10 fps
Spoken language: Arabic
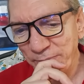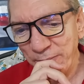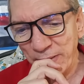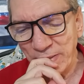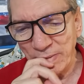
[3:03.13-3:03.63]

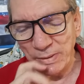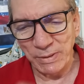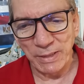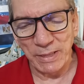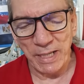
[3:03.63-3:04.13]

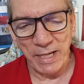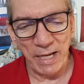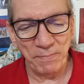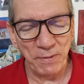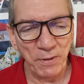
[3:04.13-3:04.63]
برضو
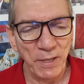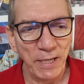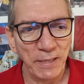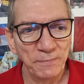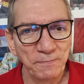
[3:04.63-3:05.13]
أحب
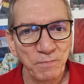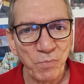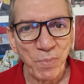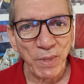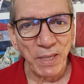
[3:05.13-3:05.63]
أقولها
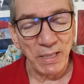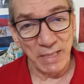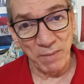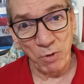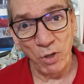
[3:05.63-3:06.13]

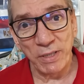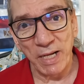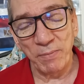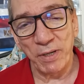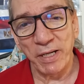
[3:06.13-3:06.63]
زي ما
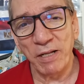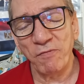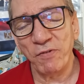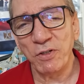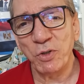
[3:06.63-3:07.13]
قلت قبل
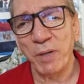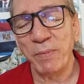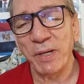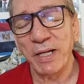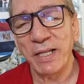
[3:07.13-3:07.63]
كده في فيديو
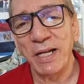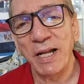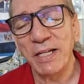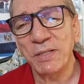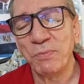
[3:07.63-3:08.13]
قبل كده
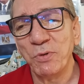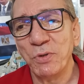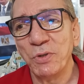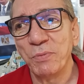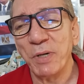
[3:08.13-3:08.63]
اللي
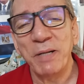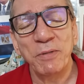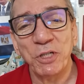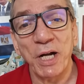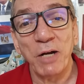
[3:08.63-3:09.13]
اسمه
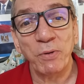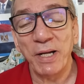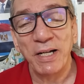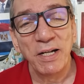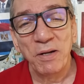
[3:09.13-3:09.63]
إبراهيم الشرقاوي
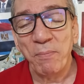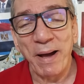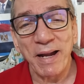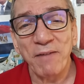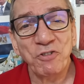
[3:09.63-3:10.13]
ده
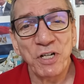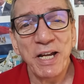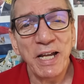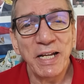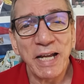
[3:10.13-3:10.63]
معرفش
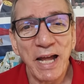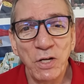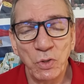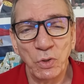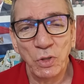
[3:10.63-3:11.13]
ايه
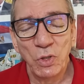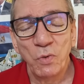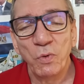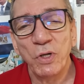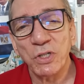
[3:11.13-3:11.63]
حكايته
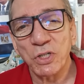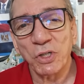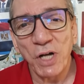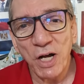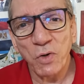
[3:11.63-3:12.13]

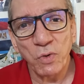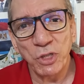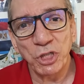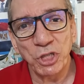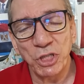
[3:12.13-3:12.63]
واصراره
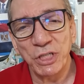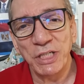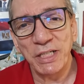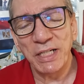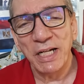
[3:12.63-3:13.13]

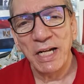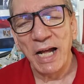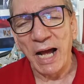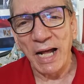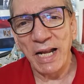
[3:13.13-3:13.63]
الشديد
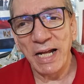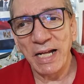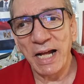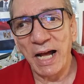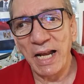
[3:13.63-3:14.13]

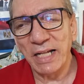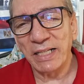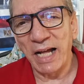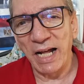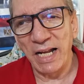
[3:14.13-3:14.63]
على
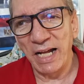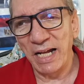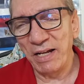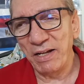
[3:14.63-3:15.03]
على على